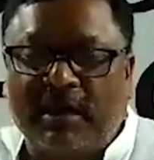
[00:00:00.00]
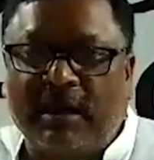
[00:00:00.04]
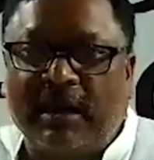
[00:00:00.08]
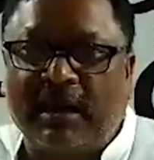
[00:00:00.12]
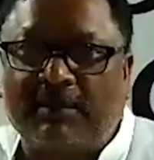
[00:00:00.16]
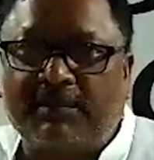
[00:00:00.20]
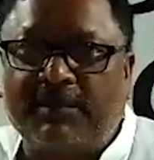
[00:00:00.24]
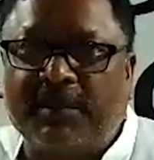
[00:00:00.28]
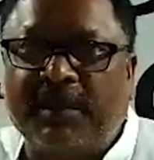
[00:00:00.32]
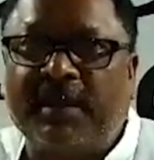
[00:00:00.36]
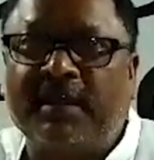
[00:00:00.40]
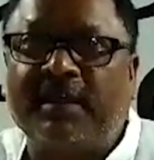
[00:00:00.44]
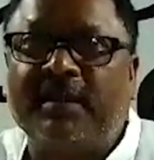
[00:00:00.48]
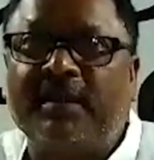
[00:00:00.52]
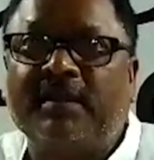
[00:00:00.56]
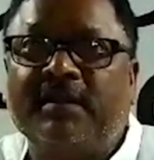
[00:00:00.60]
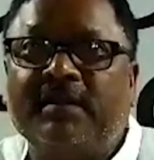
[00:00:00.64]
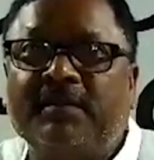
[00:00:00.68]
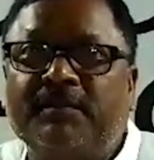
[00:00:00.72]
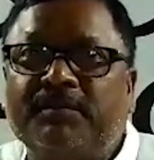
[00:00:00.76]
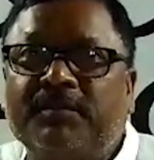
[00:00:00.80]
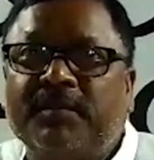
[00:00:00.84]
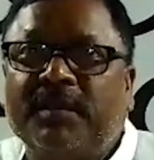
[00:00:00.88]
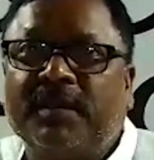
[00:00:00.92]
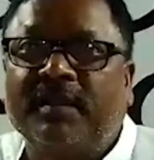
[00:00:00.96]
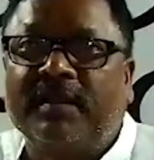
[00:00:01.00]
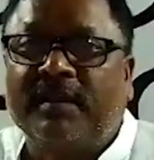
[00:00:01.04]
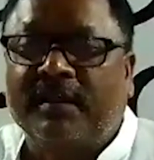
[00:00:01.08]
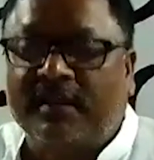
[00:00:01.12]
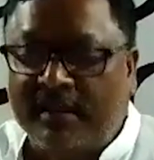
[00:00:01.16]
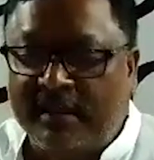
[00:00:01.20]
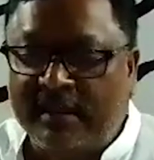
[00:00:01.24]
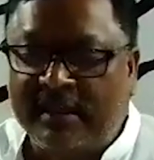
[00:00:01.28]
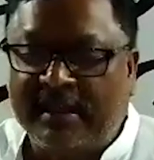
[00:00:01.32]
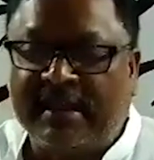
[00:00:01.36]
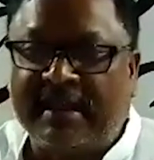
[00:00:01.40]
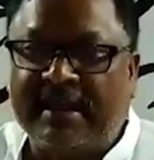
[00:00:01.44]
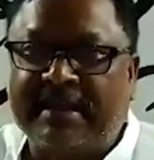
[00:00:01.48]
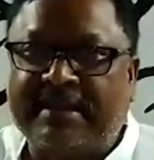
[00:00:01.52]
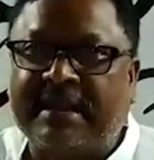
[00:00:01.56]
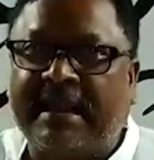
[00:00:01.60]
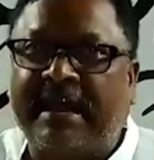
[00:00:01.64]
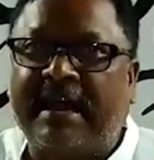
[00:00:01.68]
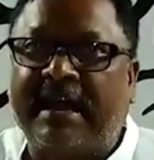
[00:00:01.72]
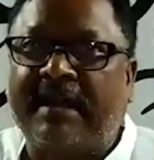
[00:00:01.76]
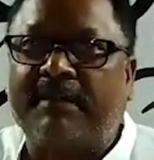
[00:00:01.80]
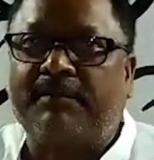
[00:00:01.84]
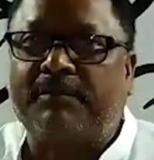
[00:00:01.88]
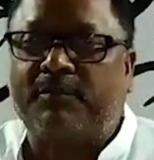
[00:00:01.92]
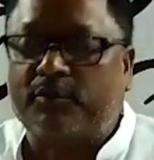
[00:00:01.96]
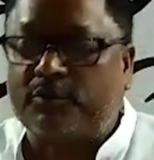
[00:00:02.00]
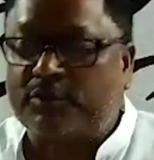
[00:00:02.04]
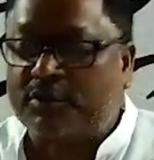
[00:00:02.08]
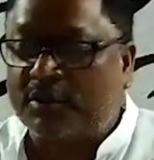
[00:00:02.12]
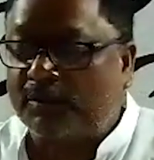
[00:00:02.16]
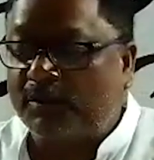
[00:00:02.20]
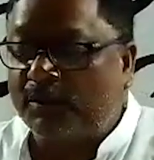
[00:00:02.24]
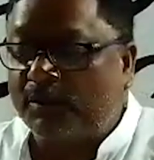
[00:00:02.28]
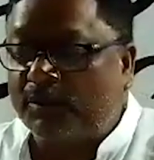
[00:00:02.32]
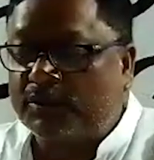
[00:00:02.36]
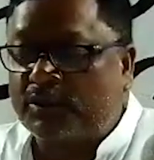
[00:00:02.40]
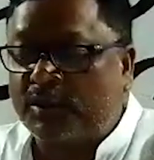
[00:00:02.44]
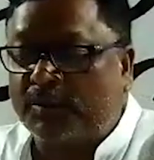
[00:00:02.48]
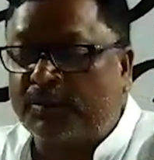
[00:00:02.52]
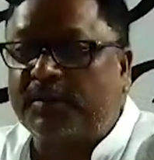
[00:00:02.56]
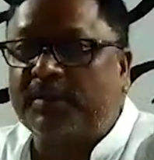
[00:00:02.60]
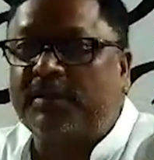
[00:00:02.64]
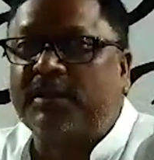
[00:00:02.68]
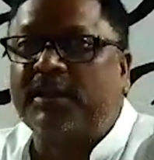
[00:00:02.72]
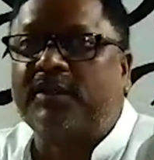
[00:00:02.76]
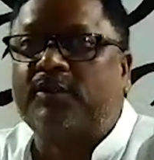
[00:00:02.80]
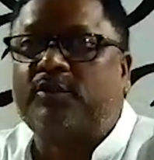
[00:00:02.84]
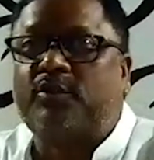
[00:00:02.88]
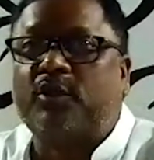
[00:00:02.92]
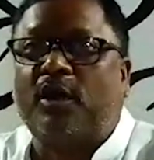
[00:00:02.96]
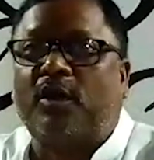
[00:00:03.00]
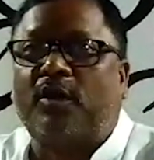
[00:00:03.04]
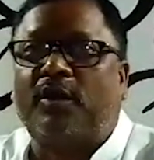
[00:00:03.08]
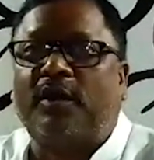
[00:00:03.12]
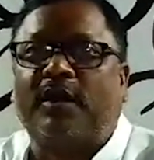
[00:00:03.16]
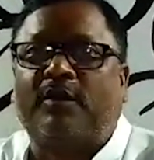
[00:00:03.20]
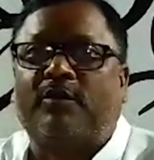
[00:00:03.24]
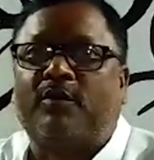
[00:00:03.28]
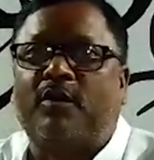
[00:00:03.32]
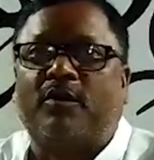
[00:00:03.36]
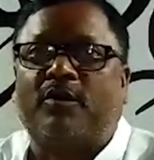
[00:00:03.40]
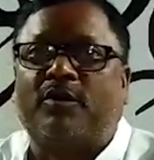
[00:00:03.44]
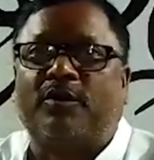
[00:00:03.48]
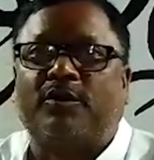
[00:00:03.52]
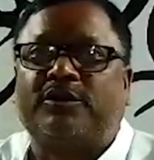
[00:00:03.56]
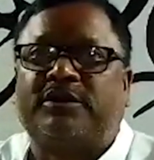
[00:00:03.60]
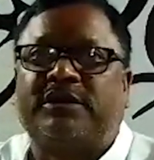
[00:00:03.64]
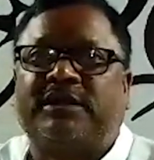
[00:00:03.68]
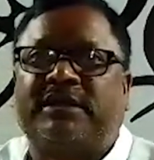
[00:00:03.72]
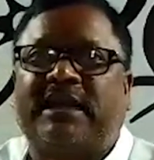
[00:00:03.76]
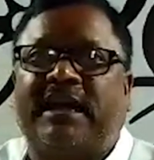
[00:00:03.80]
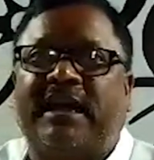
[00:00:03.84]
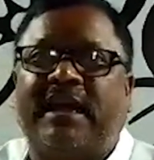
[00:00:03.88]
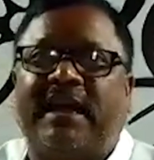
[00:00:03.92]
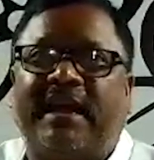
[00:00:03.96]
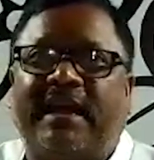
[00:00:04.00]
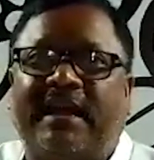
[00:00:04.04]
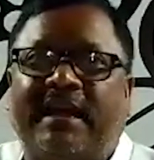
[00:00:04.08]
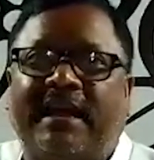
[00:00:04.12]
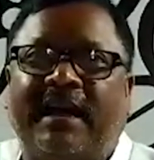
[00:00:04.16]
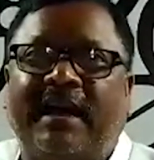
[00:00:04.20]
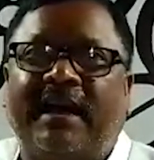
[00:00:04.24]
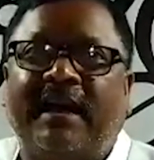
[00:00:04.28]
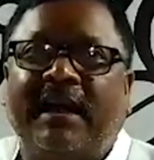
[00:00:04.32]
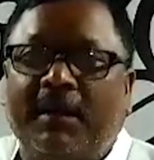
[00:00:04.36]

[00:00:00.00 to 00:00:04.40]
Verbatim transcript: লাভ নেই হেরে গেছে আরাম করতে বলো ওসব নির্দল হয়ে কখনো জিতা যায় না